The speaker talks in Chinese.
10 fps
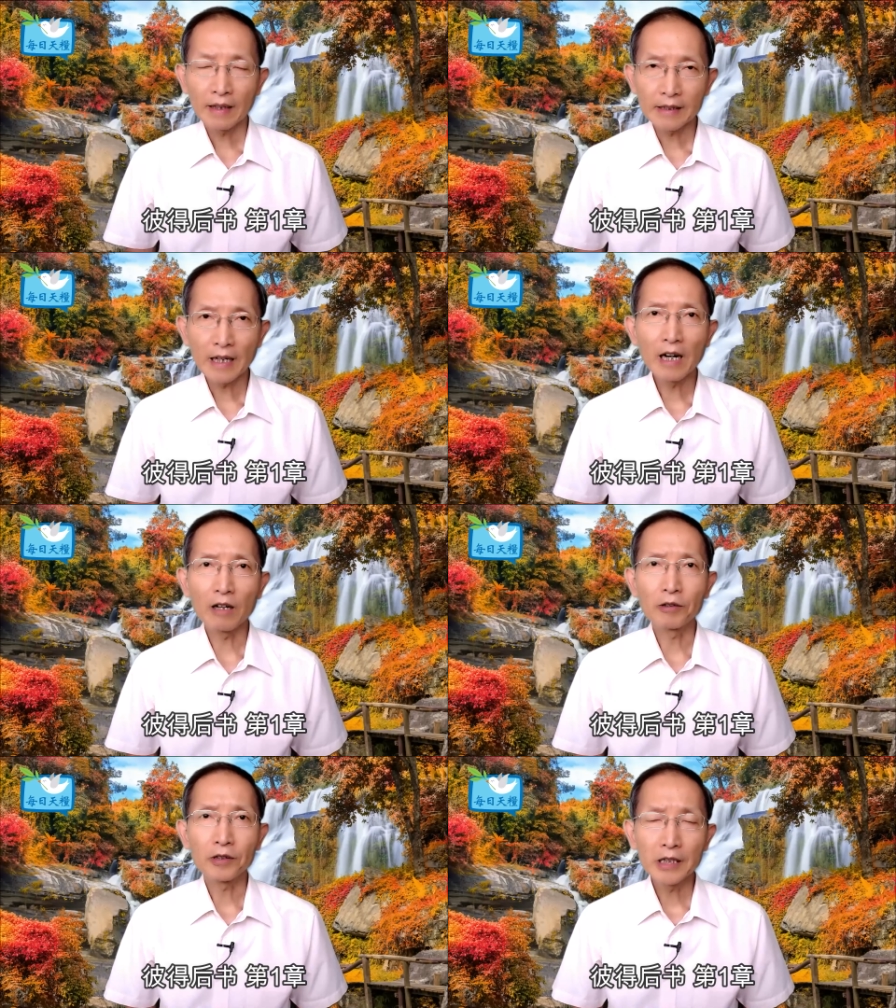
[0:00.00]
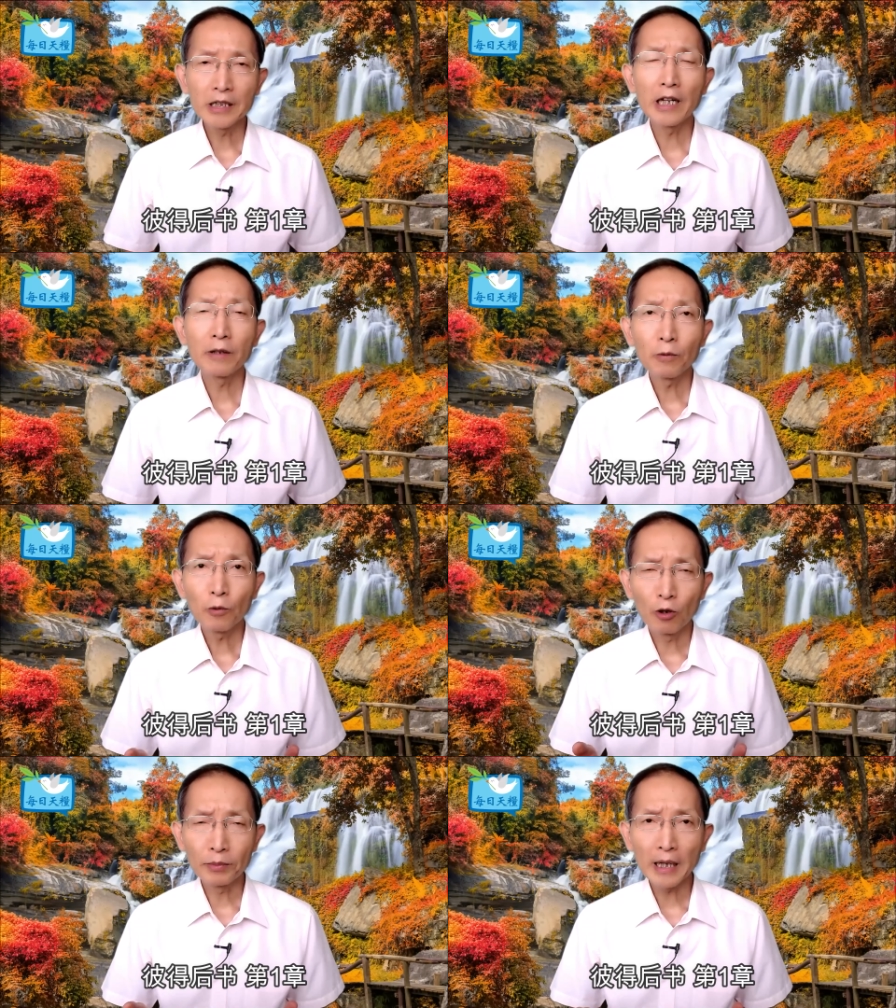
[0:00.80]
大家好，今
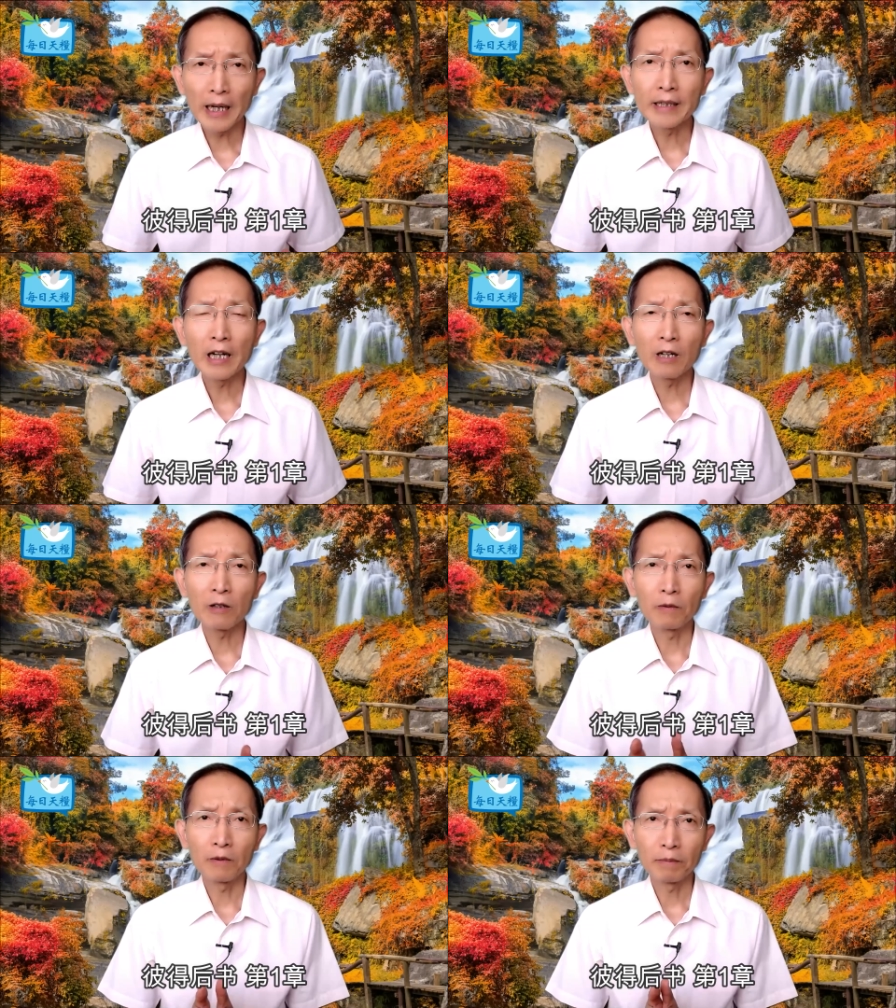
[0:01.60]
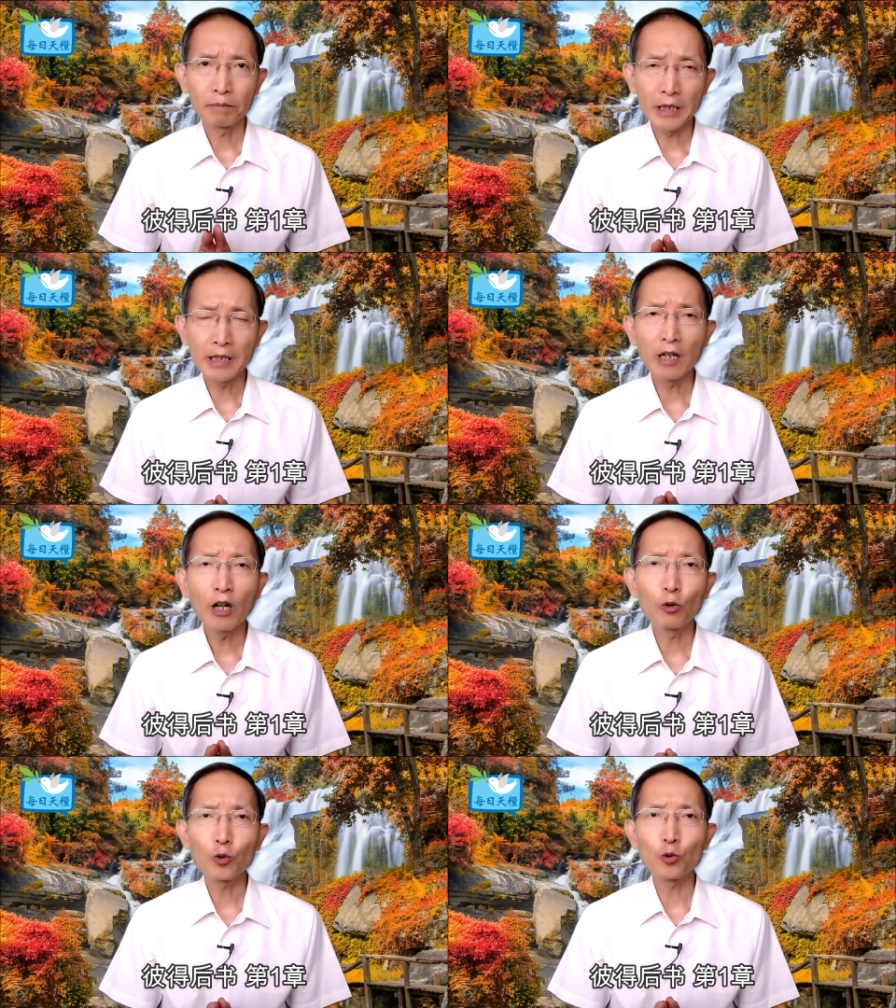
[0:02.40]
天我们来到彼得
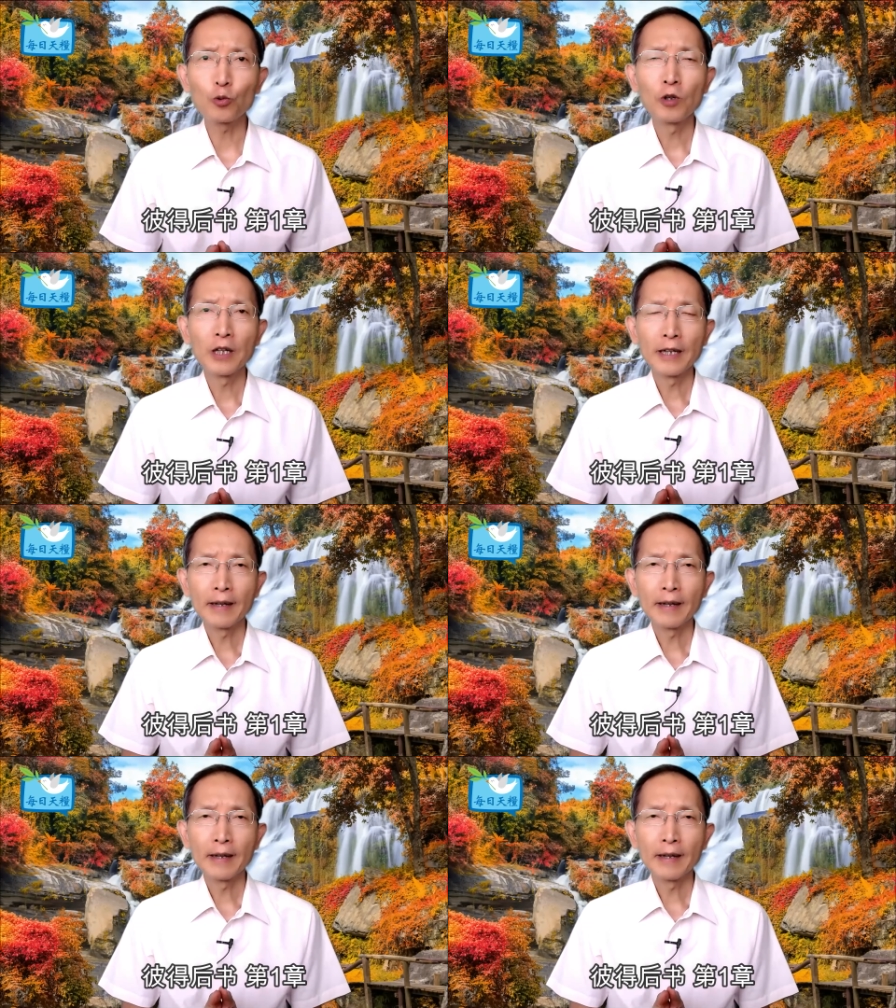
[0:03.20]
后书。